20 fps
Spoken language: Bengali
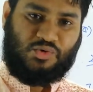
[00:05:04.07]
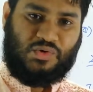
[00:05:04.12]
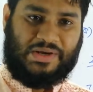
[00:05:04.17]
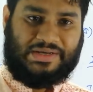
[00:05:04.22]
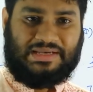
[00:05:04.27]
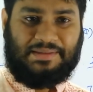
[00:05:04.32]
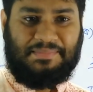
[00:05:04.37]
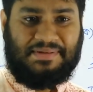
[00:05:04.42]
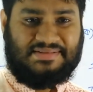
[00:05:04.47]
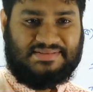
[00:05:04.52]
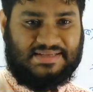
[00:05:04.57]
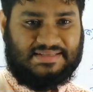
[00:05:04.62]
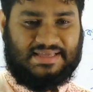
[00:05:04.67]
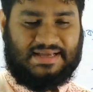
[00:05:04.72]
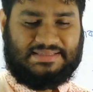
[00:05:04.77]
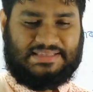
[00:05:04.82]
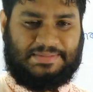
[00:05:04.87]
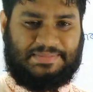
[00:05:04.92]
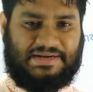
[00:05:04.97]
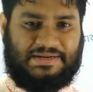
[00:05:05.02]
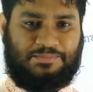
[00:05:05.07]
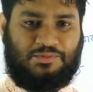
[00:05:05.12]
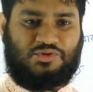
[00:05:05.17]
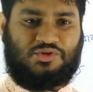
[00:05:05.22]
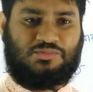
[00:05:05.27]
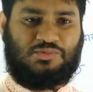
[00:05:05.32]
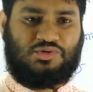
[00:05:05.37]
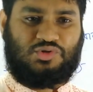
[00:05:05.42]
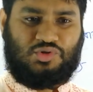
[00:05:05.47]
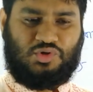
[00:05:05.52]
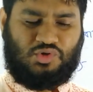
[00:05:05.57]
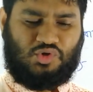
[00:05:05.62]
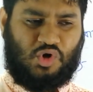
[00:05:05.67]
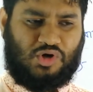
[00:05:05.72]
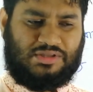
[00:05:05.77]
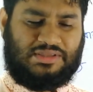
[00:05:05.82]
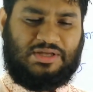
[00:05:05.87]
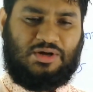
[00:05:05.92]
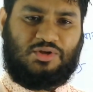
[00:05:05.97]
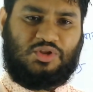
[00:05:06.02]
কোনো একটা মিসিং থাকতে পারে প্রথমত
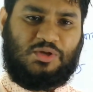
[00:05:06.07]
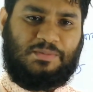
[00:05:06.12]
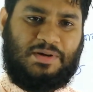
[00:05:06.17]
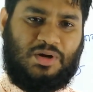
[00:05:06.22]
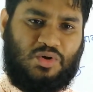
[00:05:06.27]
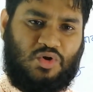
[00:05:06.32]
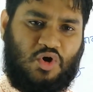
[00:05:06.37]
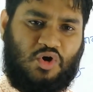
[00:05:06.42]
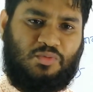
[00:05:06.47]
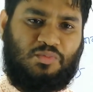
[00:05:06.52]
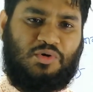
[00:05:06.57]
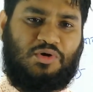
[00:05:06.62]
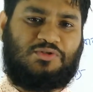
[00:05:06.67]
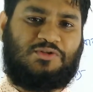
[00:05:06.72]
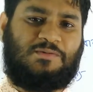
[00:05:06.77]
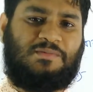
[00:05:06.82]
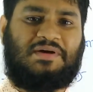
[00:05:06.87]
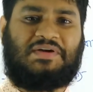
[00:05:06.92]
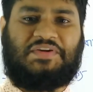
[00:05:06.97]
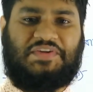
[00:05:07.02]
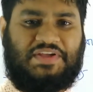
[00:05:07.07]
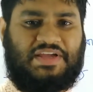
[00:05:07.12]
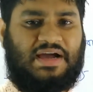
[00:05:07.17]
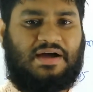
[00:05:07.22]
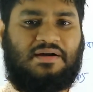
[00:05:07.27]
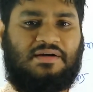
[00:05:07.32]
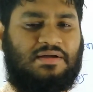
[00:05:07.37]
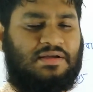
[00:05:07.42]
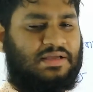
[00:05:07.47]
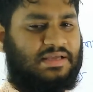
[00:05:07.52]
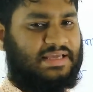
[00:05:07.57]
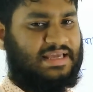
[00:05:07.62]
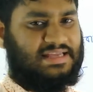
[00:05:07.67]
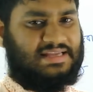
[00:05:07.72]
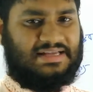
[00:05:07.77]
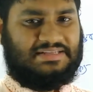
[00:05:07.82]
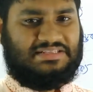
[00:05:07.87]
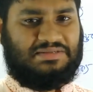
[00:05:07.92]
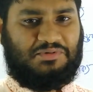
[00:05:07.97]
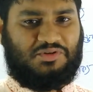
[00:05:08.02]
কর্তা অথবা কর্ম অথবা ক্রিয়া এই
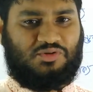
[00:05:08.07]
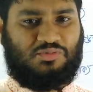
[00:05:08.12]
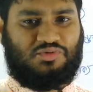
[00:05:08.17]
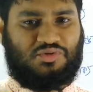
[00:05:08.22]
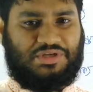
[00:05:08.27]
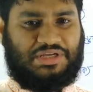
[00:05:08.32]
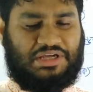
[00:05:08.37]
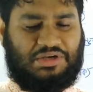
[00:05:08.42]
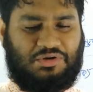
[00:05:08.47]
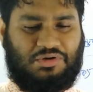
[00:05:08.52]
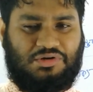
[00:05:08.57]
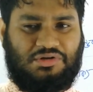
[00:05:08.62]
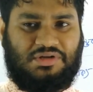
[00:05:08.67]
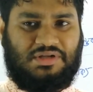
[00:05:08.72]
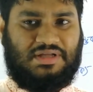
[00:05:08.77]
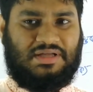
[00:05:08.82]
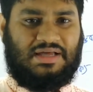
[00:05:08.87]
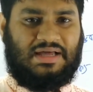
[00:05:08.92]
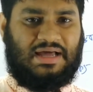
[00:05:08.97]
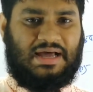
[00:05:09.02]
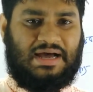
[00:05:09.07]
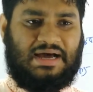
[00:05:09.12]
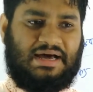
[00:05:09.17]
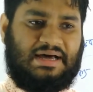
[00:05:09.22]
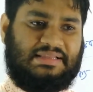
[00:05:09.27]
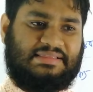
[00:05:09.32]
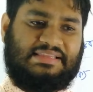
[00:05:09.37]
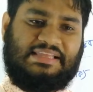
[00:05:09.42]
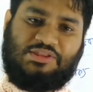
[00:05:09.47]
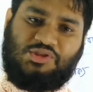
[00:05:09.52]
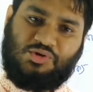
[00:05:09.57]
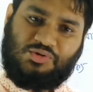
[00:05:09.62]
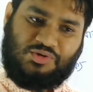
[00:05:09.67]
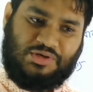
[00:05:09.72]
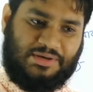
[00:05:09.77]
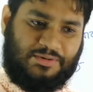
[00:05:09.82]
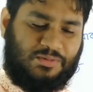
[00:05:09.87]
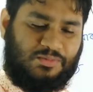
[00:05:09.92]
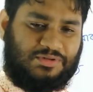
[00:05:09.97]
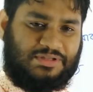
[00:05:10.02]
কাজটা প্রথমত গেল দ্বিতীয়ত
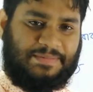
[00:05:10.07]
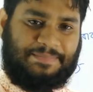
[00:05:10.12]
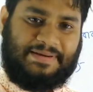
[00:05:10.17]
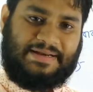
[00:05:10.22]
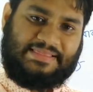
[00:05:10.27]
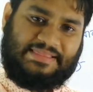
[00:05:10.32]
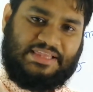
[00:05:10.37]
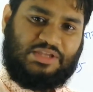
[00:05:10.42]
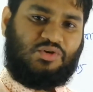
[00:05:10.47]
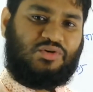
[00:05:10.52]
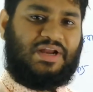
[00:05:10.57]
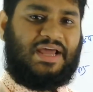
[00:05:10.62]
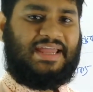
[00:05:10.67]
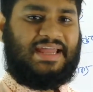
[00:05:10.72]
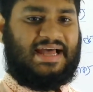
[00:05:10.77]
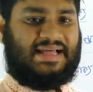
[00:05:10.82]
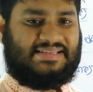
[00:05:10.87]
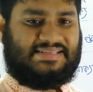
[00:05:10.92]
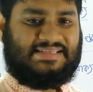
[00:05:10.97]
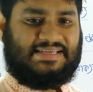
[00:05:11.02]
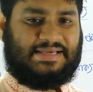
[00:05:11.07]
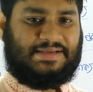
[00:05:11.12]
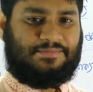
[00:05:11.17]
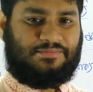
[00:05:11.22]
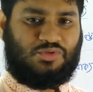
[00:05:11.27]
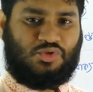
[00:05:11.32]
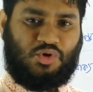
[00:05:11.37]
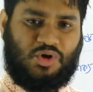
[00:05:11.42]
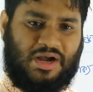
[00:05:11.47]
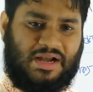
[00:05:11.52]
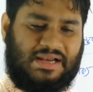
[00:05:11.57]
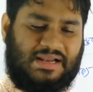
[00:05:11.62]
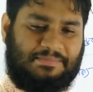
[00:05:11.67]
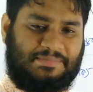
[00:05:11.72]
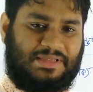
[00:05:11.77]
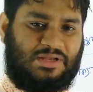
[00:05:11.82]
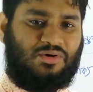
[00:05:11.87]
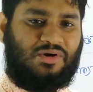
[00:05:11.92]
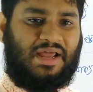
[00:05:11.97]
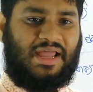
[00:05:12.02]
এরকম হতে পারে তিনোটাই আছে ধরে নিলাম
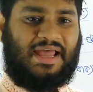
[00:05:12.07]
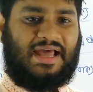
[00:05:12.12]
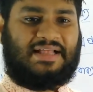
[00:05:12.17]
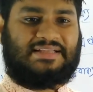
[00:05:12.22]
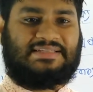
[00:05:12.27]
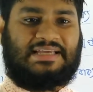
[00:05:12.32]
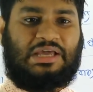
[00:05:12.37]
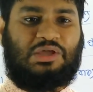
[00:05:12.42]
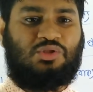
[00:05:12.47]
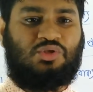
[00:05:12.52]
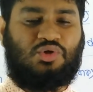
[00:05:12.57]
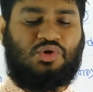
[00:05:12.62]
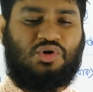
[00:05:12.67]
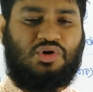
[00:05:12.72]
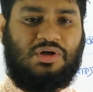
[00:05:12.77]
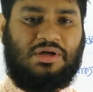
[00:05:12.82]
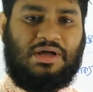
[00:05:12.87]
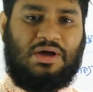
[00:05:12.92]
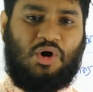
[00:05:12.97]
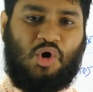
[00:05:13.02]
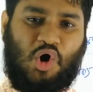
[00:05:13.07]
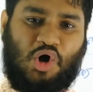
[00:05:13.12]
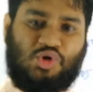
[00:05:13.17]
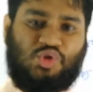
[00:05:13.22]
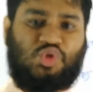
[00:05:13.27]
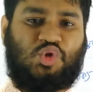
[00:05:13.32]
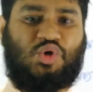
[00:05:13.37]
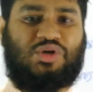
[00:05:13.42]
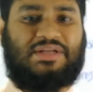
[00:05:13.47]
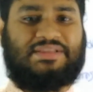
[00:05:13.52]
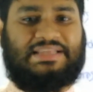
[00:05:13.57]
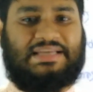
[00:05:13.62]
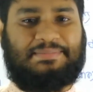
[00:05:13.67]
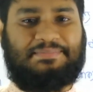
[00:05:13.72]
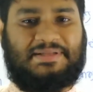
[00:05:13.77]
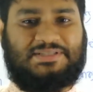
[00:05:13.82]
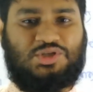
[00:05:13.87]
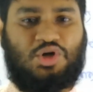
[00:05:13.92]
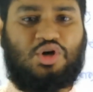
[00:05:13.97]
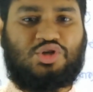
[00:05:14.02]
তিনোটাই আছে কিন্তু অর্থটা
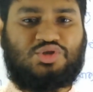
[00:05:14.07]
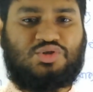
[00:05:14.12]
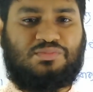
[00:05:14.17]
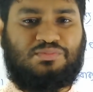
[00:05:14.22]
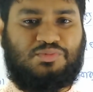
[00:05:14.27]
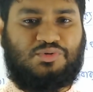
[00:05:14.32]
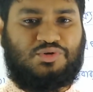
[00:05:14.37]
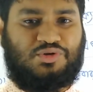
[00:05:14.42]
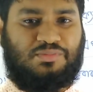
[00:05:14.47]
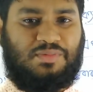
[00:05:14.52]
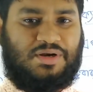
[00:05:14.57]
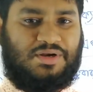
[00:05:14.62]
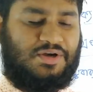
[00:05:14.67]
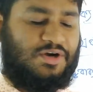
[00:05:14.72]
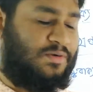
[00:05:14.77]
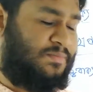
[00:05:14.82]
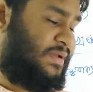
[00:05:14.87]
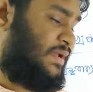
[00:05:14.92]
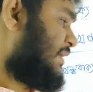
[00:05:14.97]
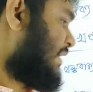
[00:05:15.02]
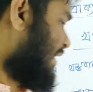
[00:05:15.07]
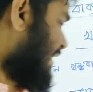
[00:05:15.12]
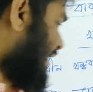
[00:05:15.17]
দেখবা যে অসম্পূর্ণ মনে হবে